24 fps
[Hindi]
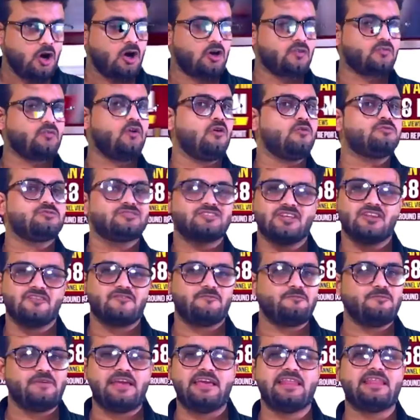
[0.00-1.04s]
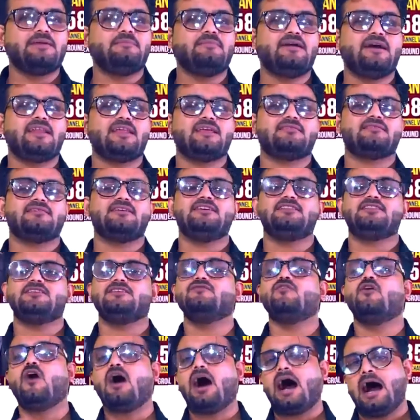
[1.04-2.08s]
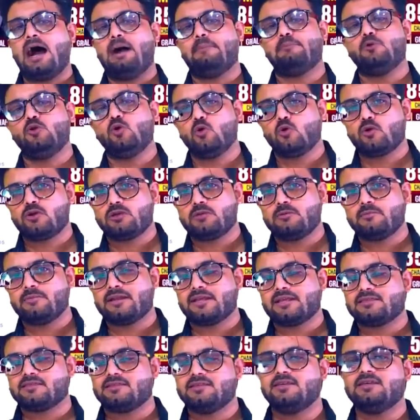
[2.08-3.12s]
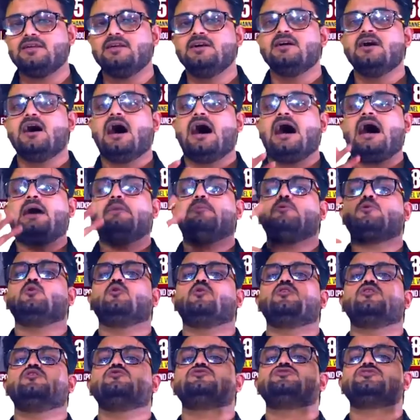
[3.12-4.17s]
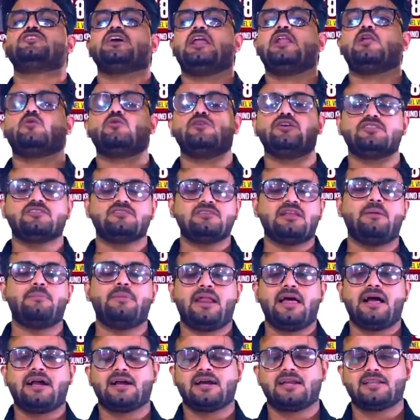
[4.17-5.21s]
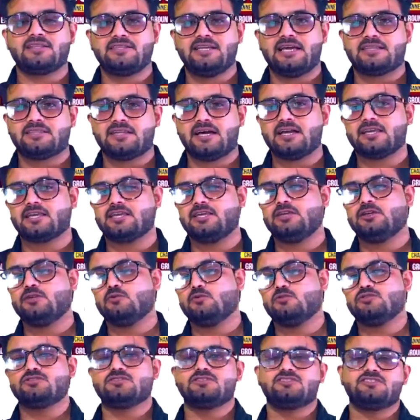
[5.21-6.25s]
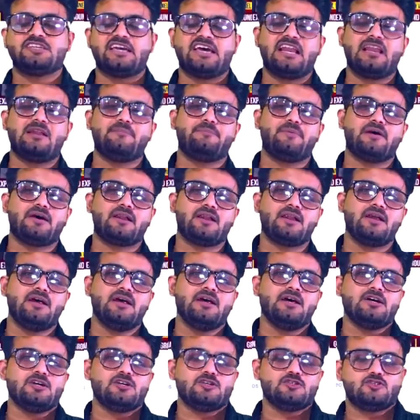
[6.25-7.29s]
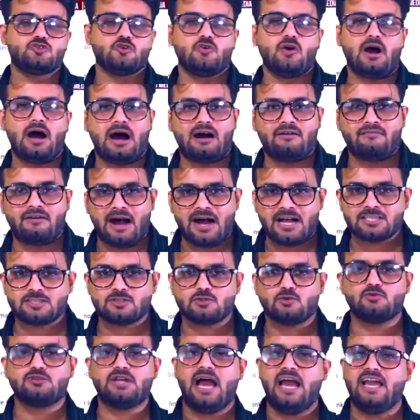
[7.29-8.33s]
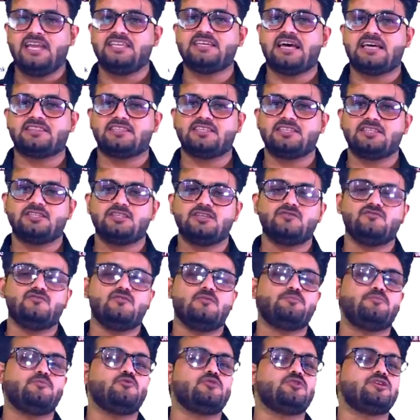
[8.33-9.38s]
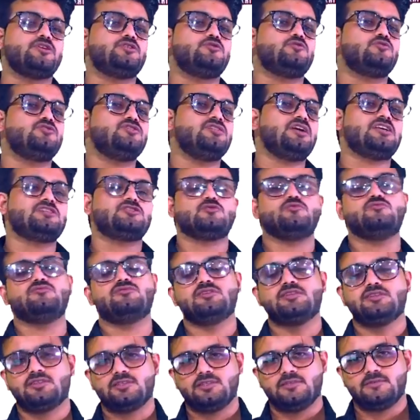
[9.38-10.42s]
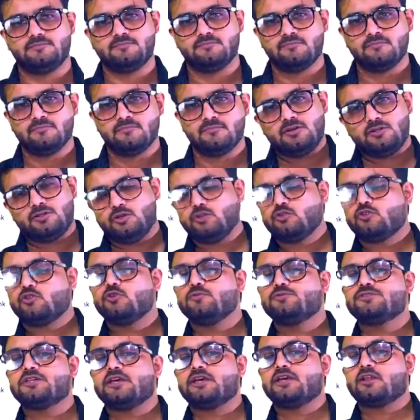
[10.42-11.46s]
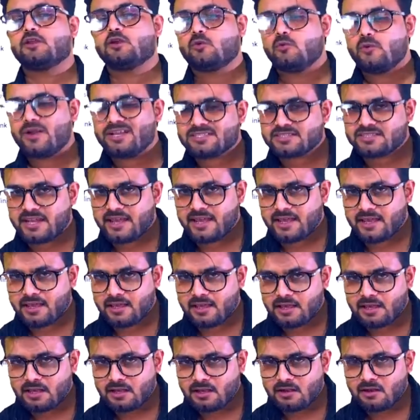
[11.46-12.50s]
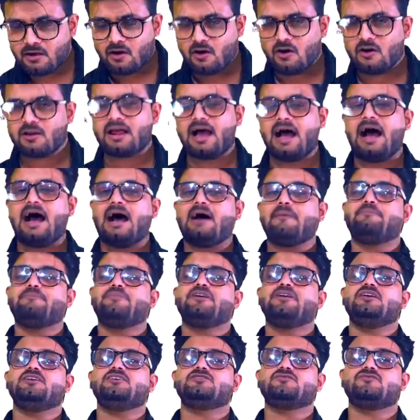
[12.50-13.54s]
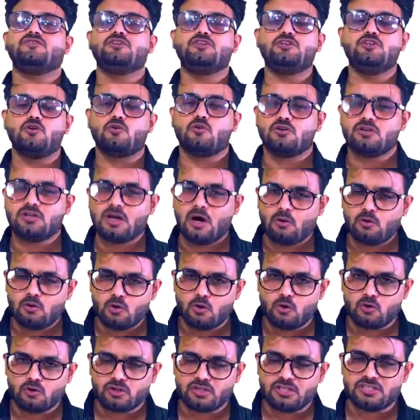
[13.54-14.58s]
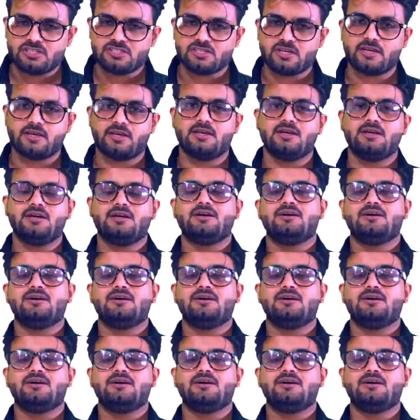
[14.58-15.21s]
और वो सिर्फ मेरी मेहनत नहीं थी वो आप लोगों की मेहनत थी आप लोगों ने उस चैनल को इतना बड़ा कर दिया था कि उस चैनल पर जो आवाज़ उठाई जाती थी वो पूरी दुनिया सुनती थी यूट्यूब से रिक्वेस्ट है और आप भी इस वीडियो को डाउनलोड कीजिए